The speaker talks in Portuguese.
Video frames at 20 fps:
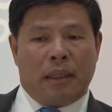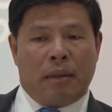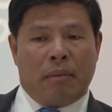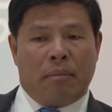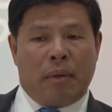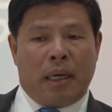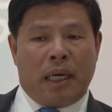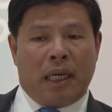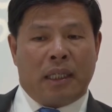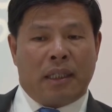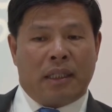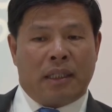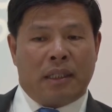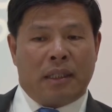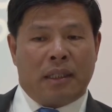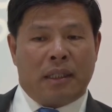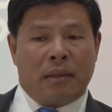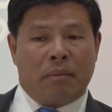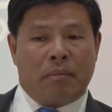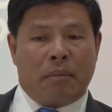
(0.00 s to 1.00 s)

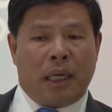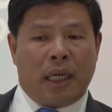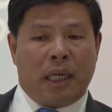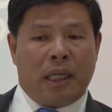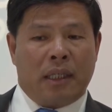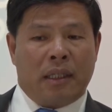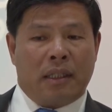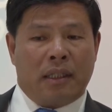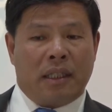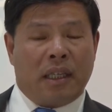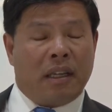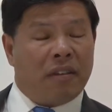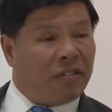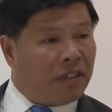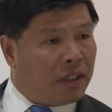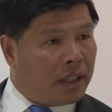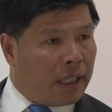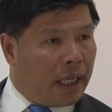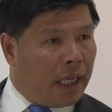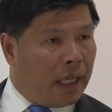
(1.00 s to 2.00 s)
mais, mais
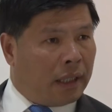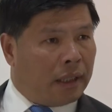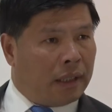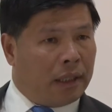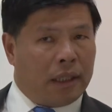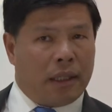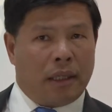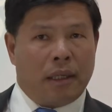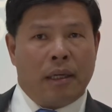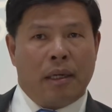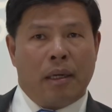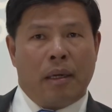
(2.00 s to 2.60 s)
eficiente